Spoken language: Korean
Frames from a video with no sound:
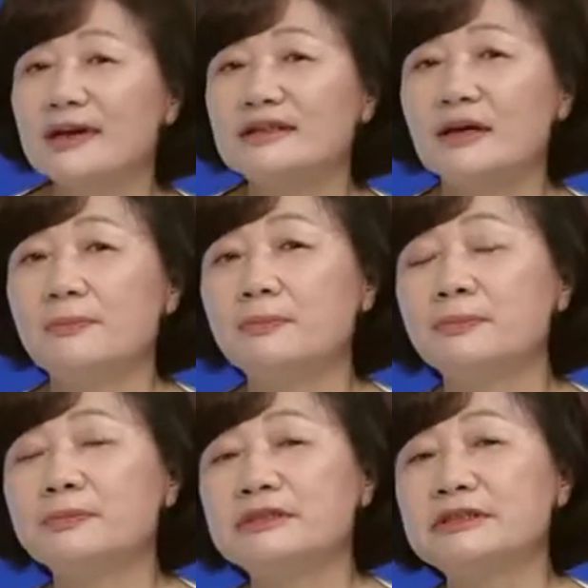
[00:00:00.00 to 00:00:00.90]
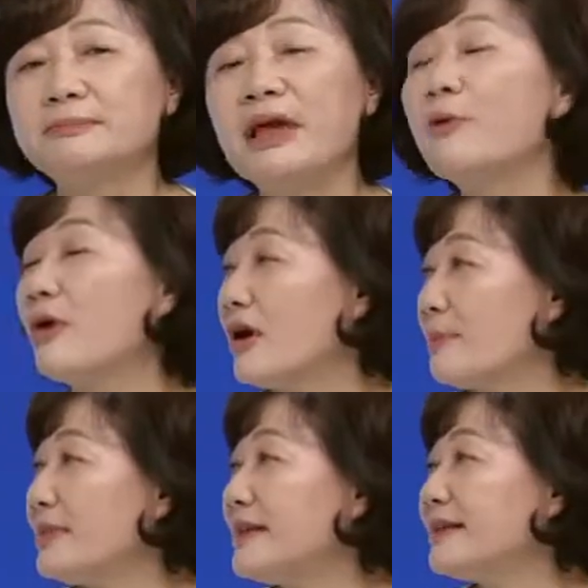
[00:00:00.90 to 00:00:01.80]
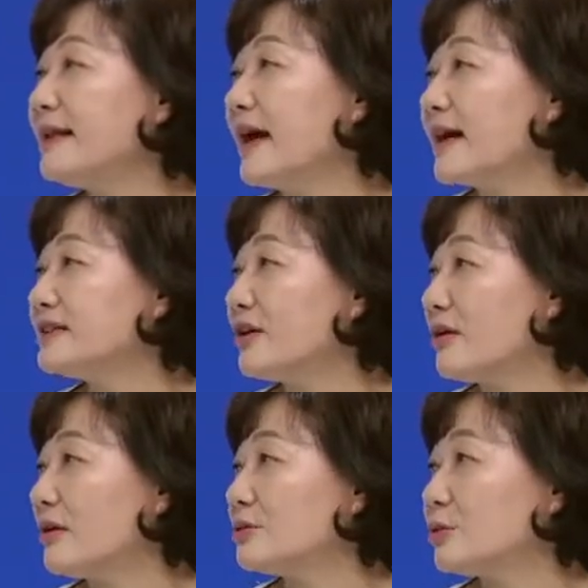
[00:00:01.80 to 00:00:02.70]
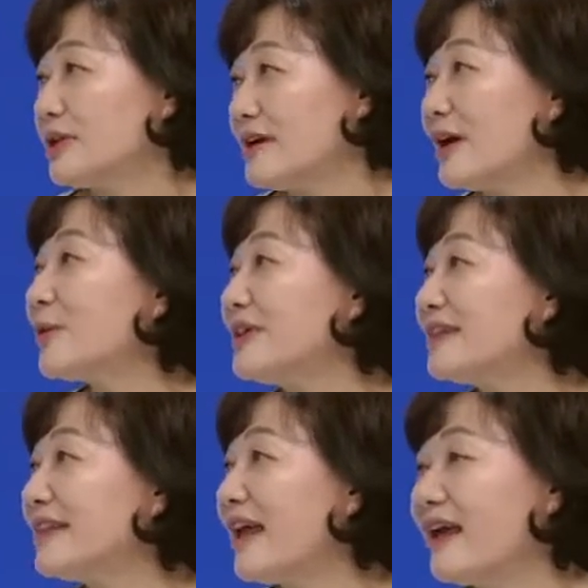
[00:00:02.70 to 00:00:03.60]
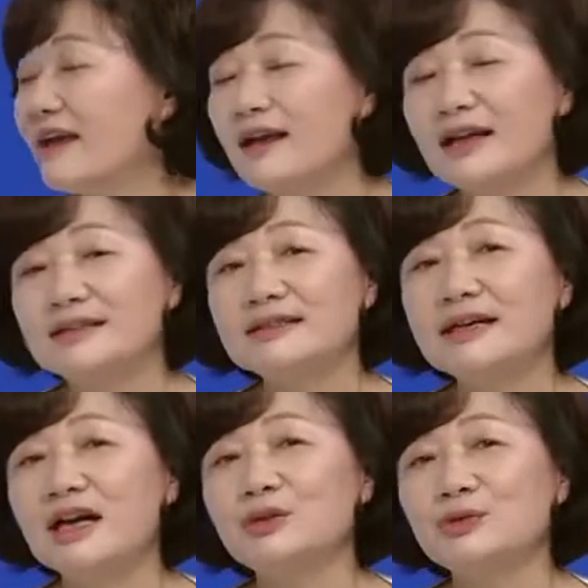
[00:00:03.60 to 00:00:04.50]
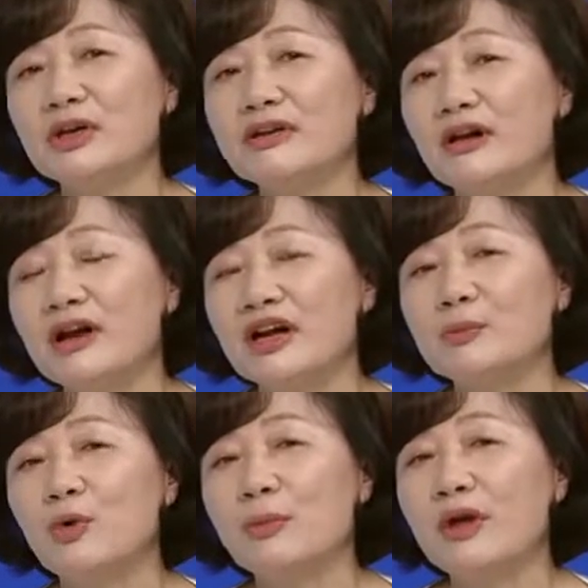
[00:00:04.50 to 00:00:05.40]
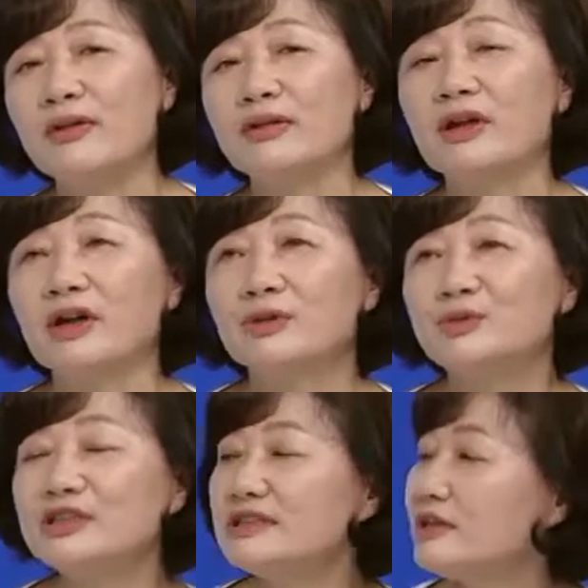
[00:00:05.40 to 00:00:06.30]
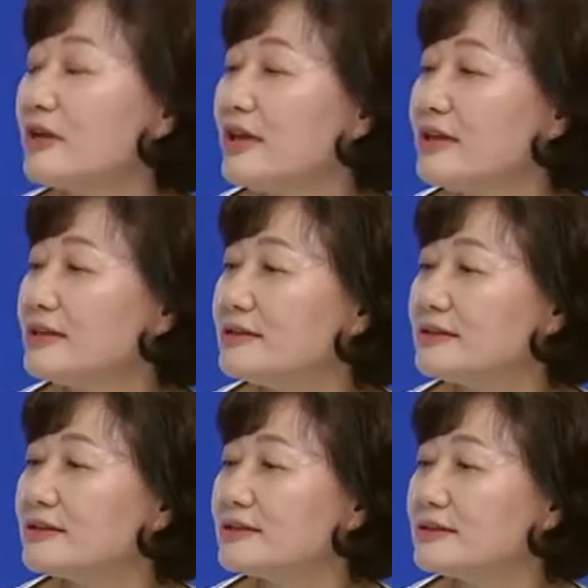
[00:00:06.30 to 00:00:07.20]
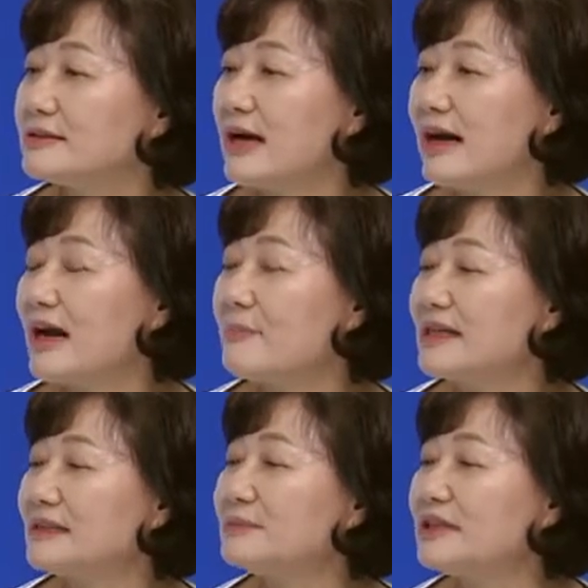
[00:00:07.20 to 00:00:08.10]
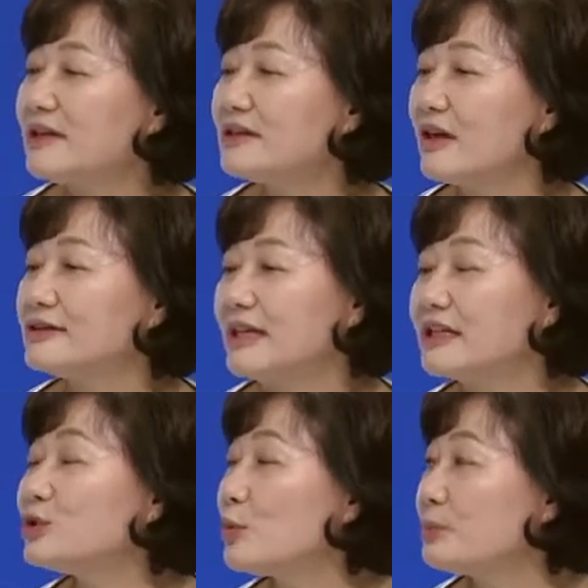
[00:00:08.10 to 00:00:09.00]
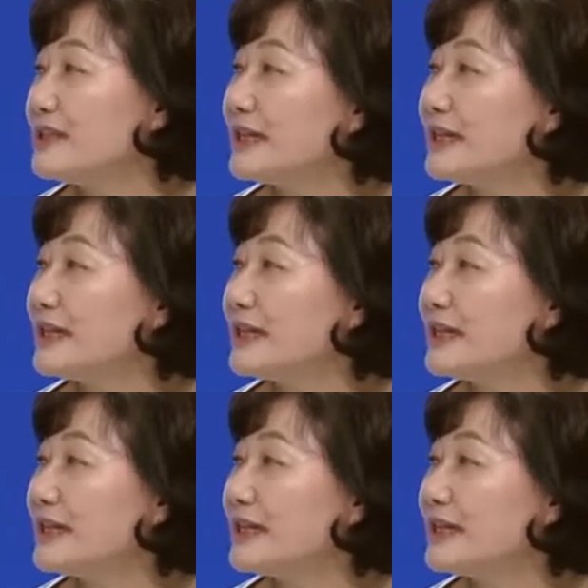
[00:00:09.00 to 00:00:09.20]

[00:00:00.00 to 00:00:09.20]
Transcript: 이제 그 매월 필드에 나가서 조사를 하고 있는데 지금까지 조사 결과를 보면 우리 지역에는 그 아까 말씀드렸던 작은 소비